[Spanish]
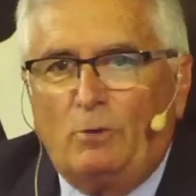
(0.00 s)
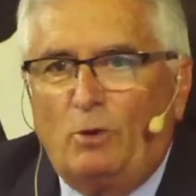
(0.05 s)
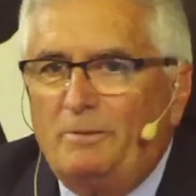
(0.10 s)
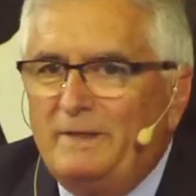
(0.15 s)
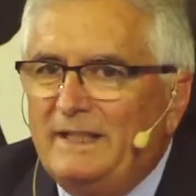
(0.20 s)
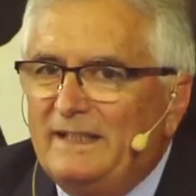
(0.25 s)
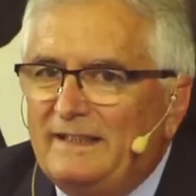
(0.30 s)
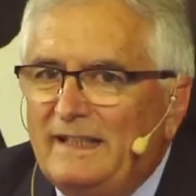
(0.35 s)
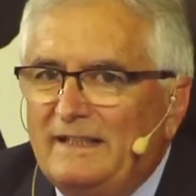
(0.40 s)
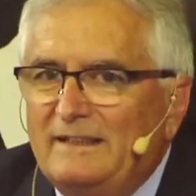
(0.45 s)

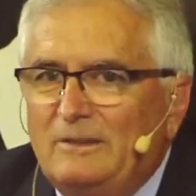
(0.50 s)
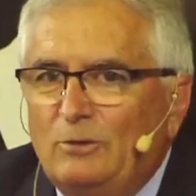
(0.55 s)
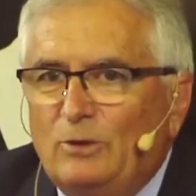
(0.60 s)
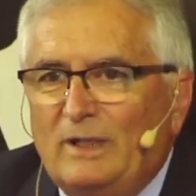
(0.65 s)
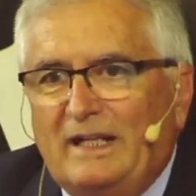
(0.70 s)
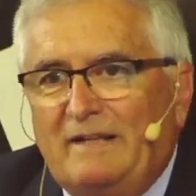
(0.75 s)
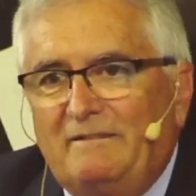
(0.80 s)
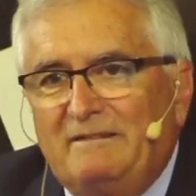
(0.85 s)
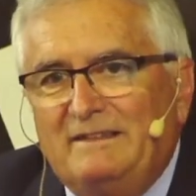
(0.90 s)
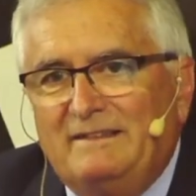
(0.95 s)
volver tanto la
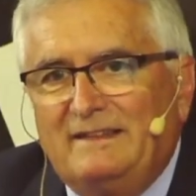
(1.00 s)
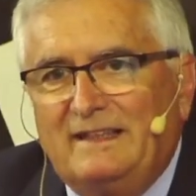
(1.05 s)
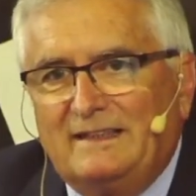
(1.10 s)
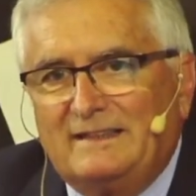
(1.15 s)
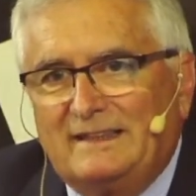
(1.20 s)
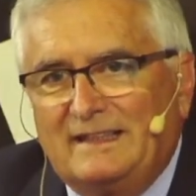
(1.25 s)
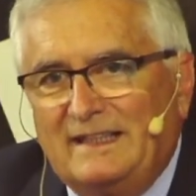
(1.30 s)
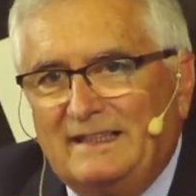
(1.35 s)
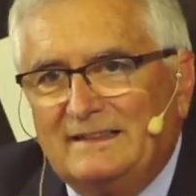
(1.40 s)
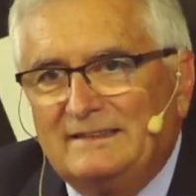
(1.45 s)
cabeza
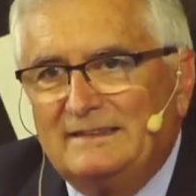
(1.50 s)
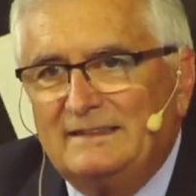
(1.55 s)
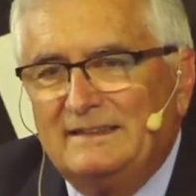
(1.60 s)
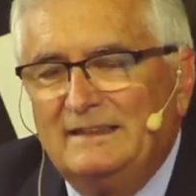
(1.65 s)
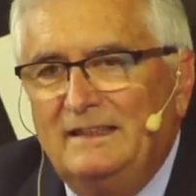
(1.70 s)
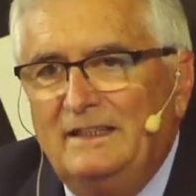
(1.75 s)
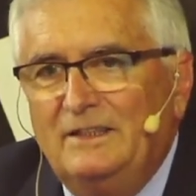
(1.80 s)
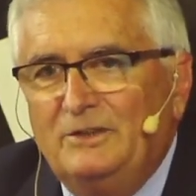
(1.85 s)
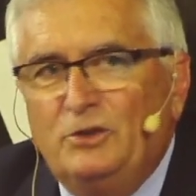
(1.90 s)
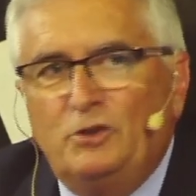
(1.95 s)
atrás.
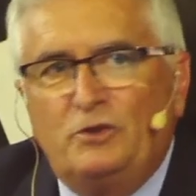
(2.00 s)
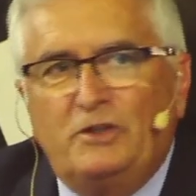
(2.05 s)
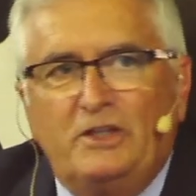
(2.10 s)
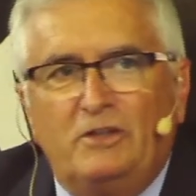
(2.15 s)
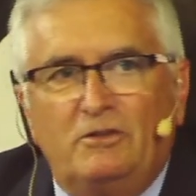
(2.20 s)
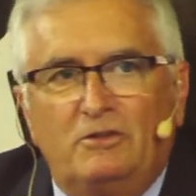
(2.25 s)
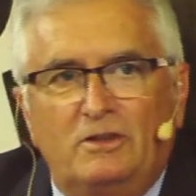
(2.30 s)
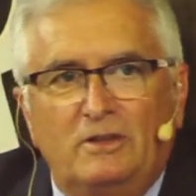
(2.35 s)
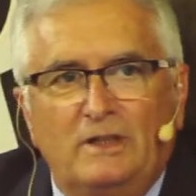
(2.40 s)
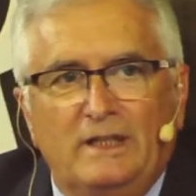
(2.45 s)
Yo
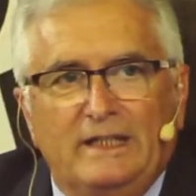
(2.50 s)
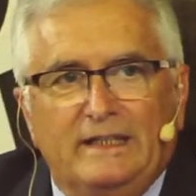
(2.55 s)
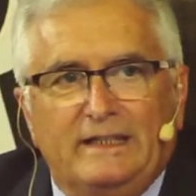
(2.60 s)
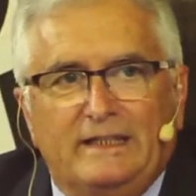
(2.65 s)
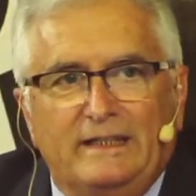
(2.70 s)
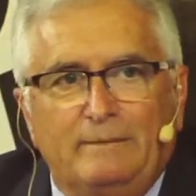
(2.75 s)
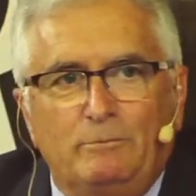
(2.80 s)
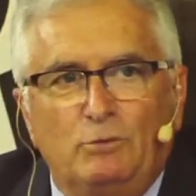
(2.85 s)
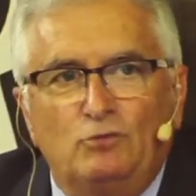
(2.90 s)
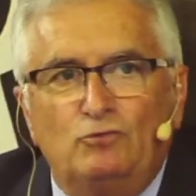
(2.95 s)
creo
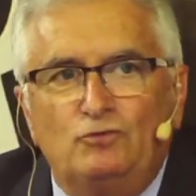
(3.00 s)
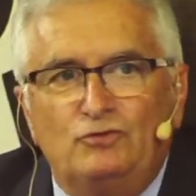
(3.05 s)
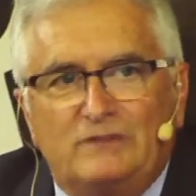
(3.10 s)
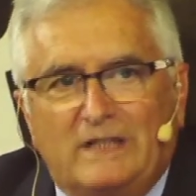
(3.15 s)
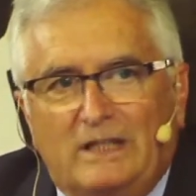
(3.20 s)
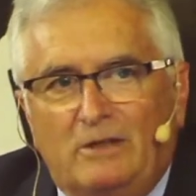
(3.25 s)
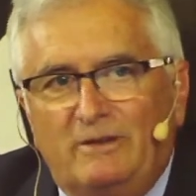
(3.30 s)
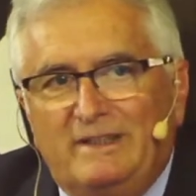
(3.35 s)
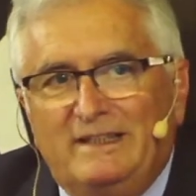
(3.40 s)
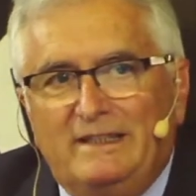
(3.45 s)
que hemos
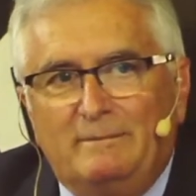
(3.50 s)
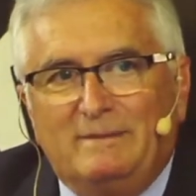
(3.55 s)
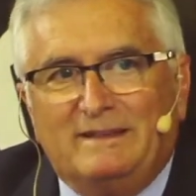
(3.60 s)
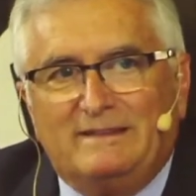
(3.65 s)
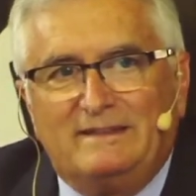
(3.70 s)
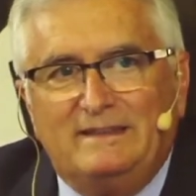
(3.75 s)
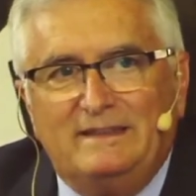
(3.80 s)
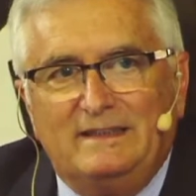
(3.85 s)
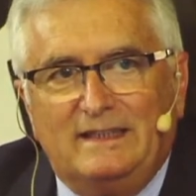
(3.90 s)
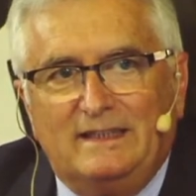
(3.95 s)
usado en
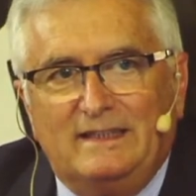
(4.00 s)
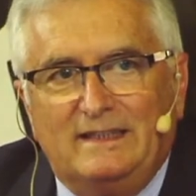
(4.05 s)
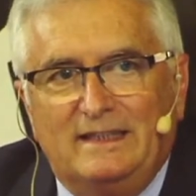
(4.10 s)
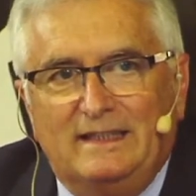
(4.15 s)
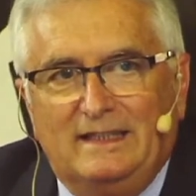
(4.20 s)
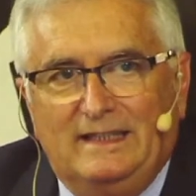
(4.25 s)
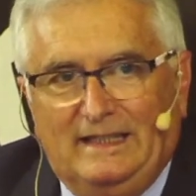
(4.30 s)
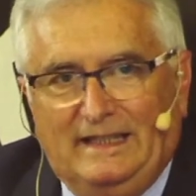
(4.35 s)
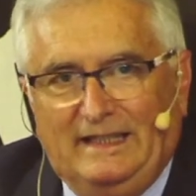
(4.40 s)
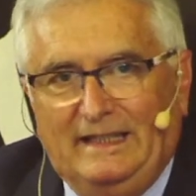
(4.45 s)
demasía
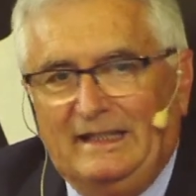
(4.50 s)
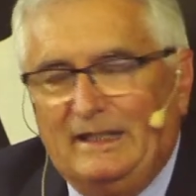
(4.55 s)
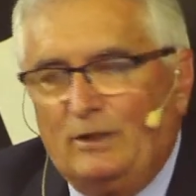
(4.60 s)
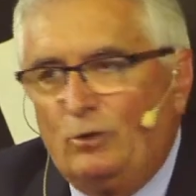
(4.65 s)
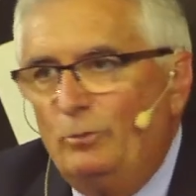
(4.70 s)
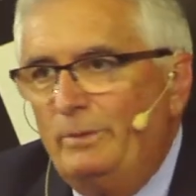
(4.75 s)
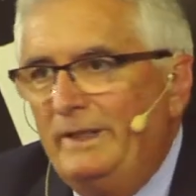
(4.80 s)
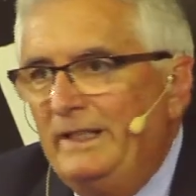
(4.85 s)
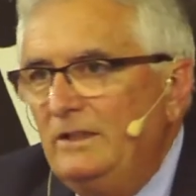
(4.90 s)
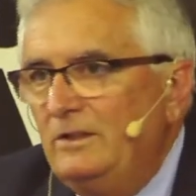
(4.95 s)
el
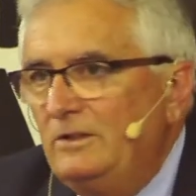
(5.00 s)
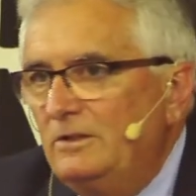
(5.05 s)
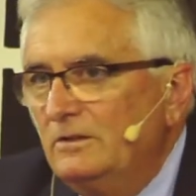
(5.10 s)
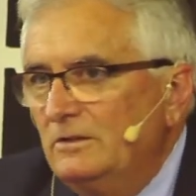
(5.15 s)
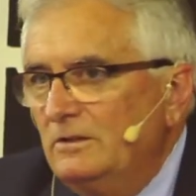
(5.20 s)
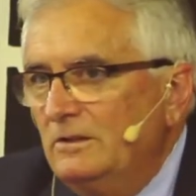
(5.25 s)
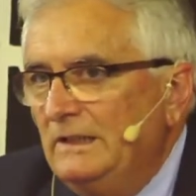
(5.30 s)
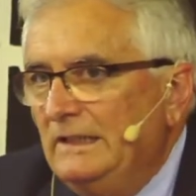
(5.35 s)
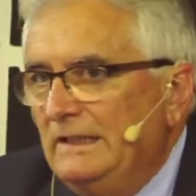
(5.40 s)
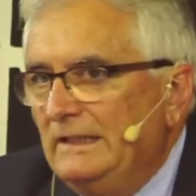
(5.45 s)

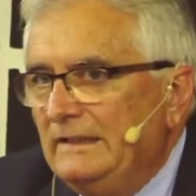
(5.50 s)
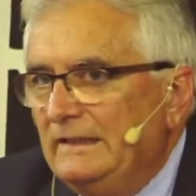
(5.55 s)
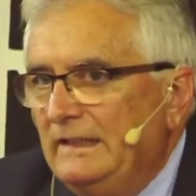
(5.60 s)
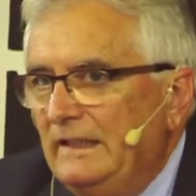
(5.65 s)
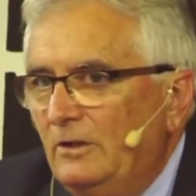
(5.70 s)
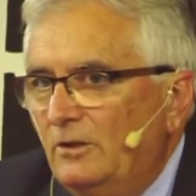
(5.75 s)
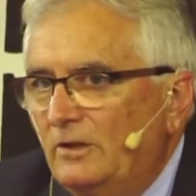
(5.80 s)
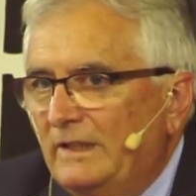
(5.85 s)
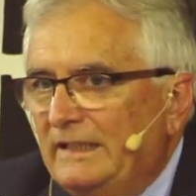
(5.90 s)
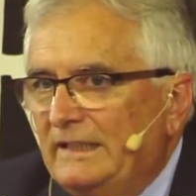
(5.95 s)
argumento
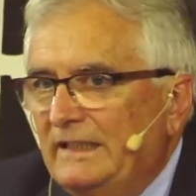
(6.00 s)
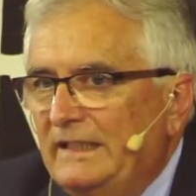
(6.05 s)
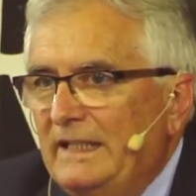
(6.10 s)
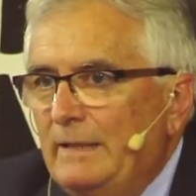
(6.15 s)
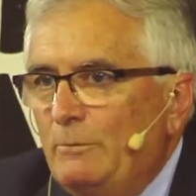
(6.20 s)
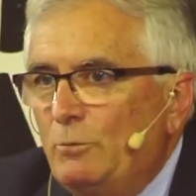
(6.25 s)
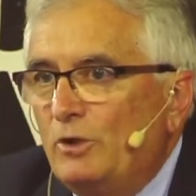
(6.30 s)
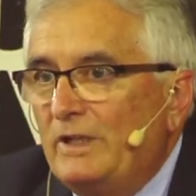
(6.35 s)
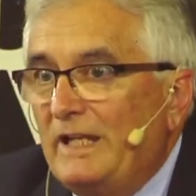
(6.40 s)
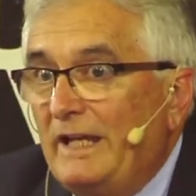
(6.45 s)
de lo que
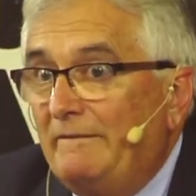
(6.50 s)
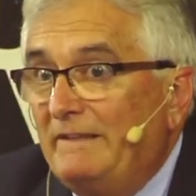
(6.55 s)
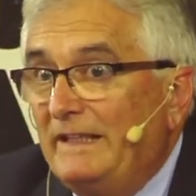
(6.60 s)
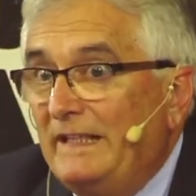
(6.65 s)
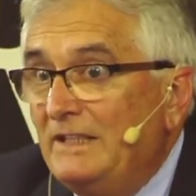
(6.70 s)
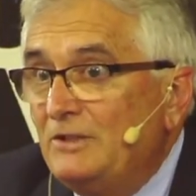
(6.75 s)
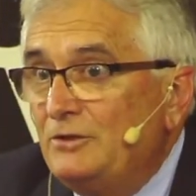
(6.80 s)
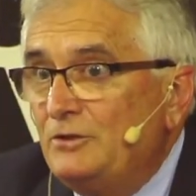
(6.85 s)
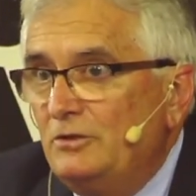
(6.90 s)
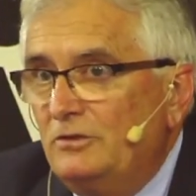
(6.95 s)
teníamos que haber
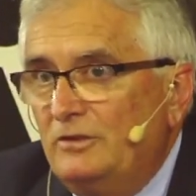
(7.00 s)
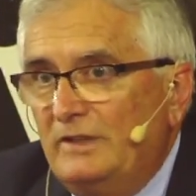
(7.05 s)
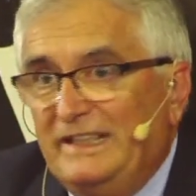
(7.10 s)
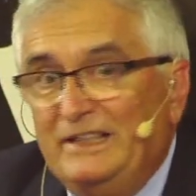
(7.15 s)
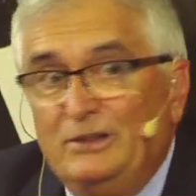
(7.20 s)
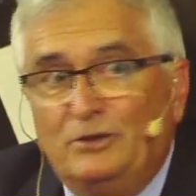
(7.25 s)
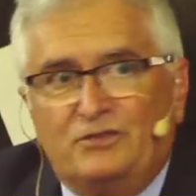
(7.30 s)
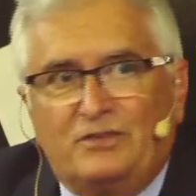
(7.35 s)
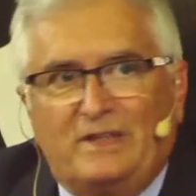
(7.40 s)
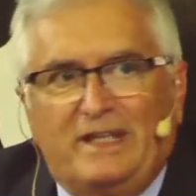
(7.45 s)
hecho y
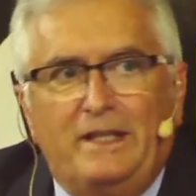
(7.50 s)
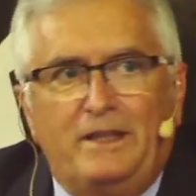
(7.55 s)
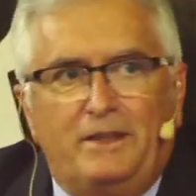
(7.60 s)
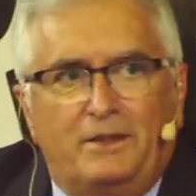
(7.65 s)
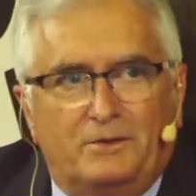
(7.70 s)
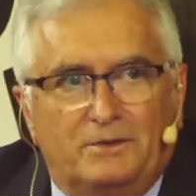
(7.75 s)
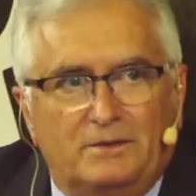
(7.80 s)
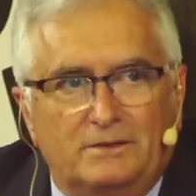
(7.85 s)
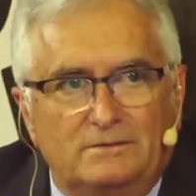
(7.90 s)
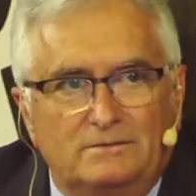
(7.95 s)
no se
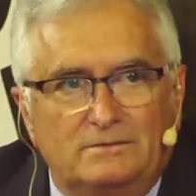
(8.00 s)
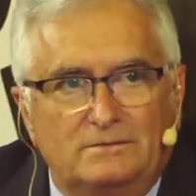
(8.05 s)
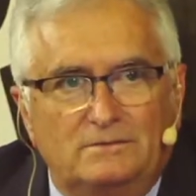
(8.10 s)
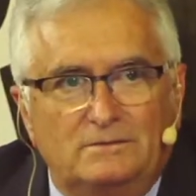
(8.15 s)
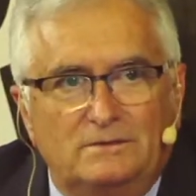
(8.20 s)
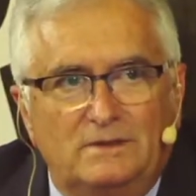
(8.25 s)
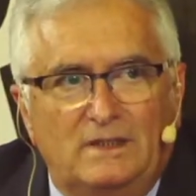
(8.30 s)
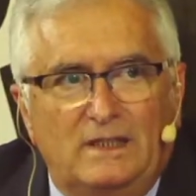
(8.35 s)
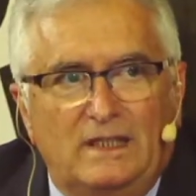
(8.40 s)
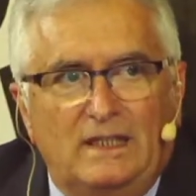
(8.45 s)
hizo.
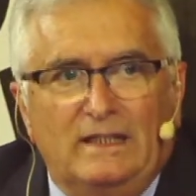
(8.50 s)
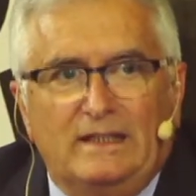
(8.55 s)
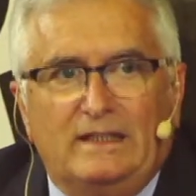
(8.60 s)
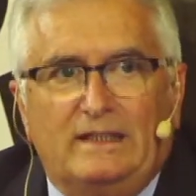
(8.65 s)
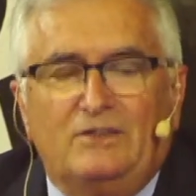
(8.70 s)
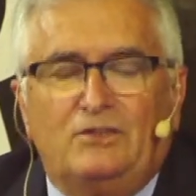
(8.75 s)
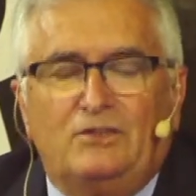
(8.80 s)
Que